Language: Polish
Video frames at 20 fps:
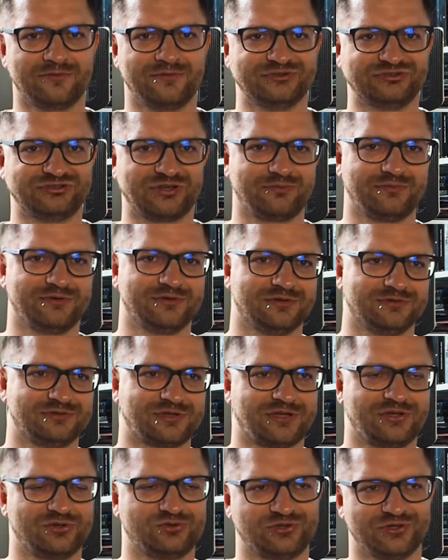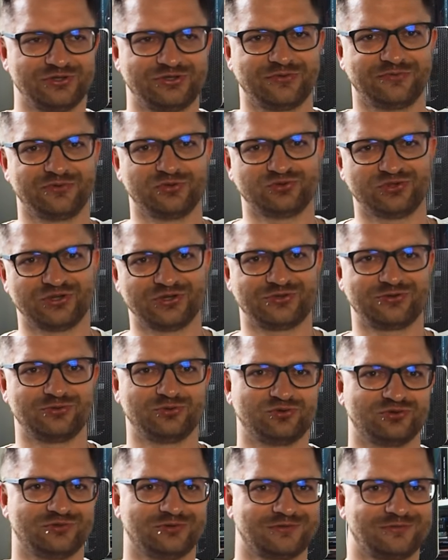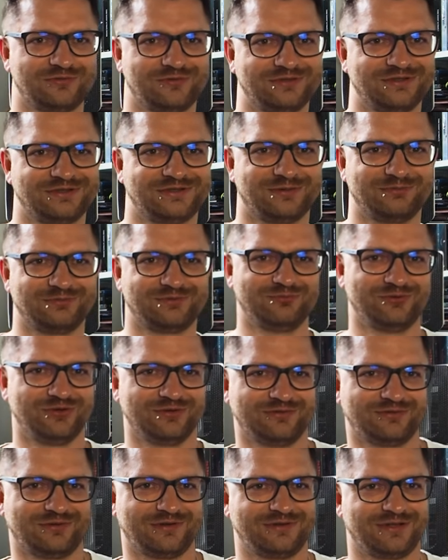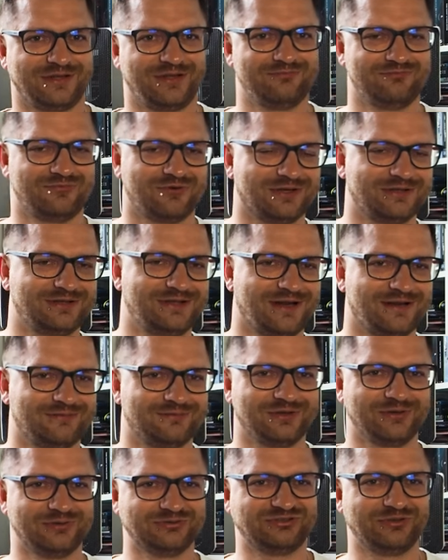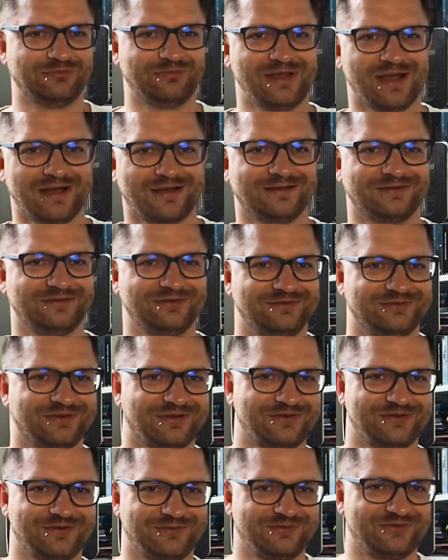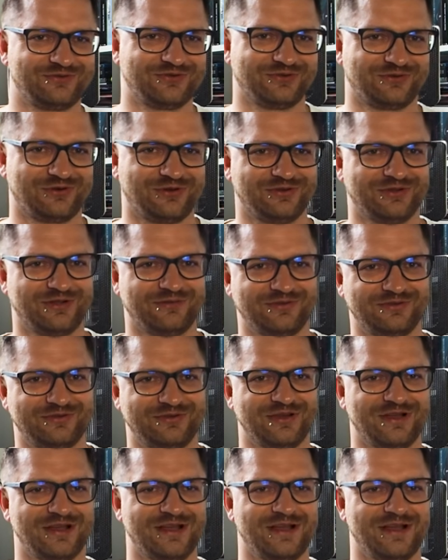więc jakby no takie szczęście w nieszczęściu, że no kurde, tam byłem trochę takim bohaterem tego wstępniaka, tak się trochę nawet